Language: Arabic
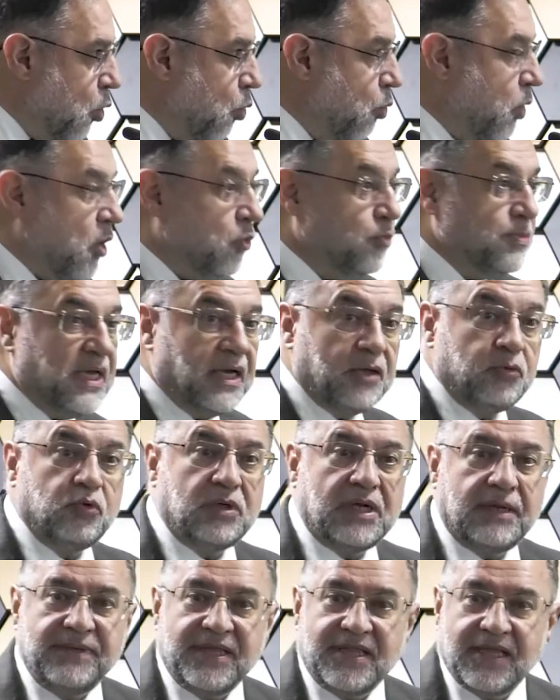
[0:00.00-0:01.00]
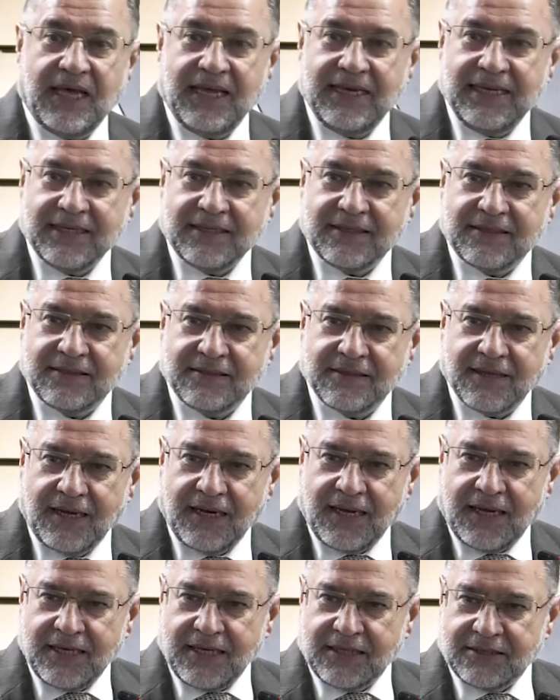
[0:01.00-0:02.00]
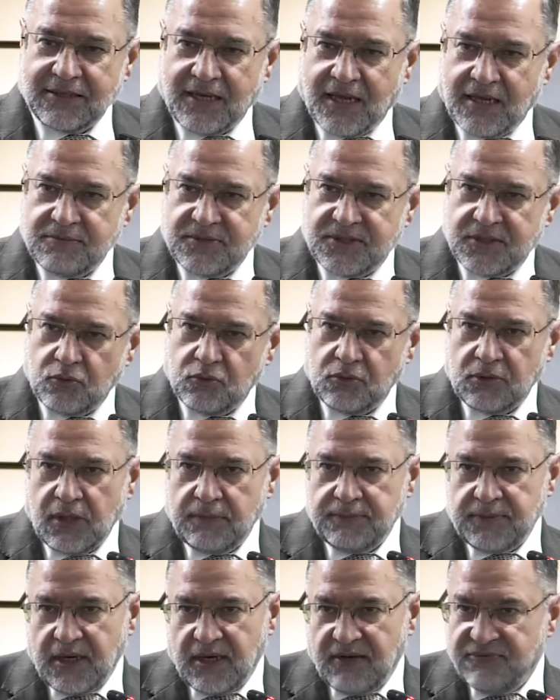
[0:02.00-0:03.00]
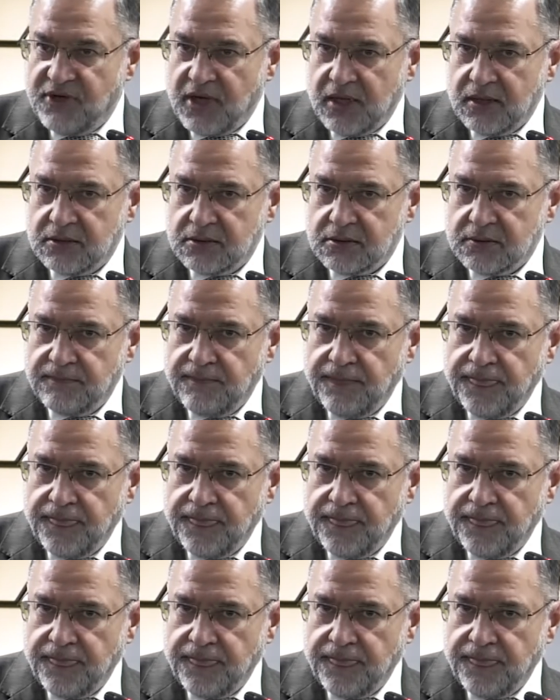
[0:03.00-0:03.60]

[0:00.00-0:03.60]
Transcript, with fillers: وهم يعنون بذلك الايات الخمس الاولى منها فقط